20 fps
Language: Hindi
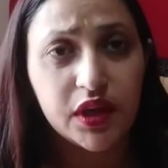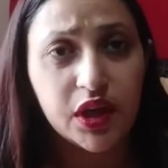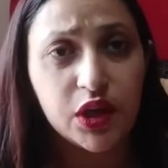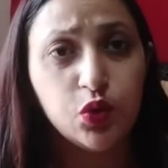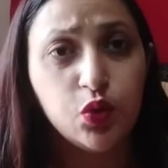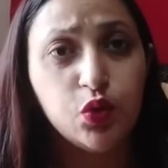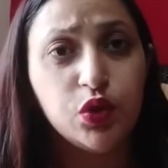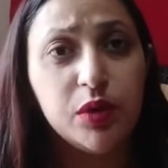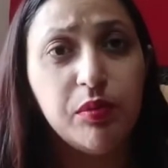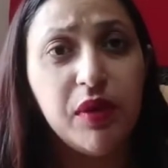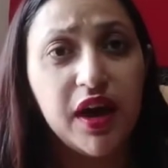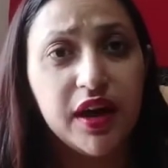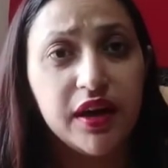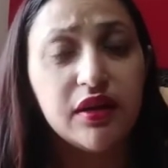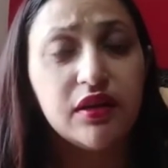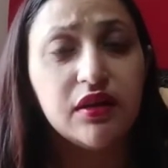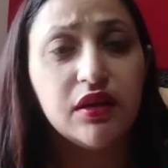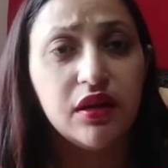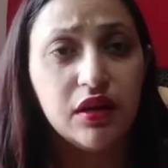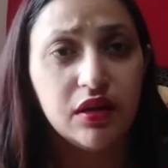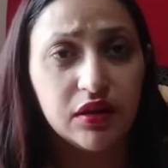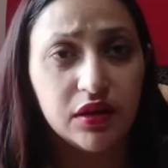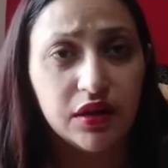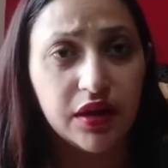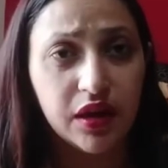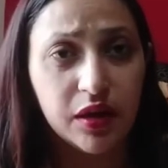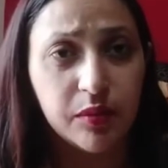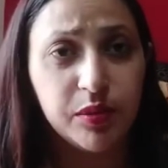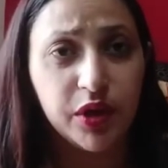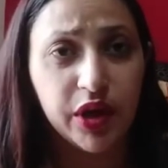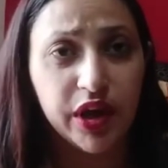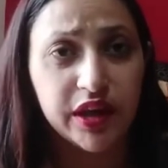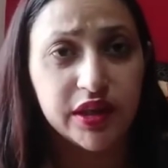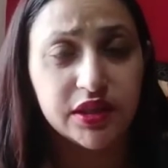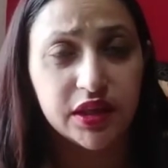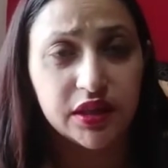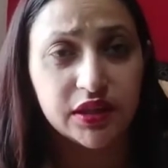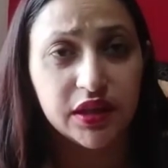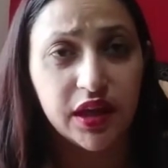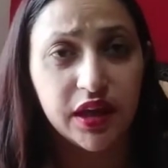उन्हें मारक ग्रह बुलाया
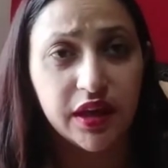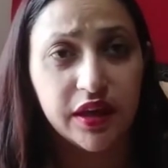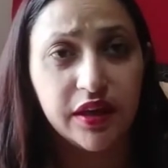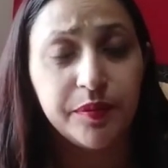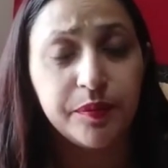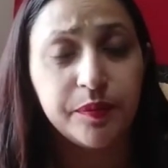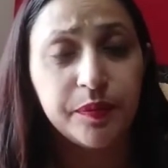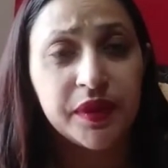जाता है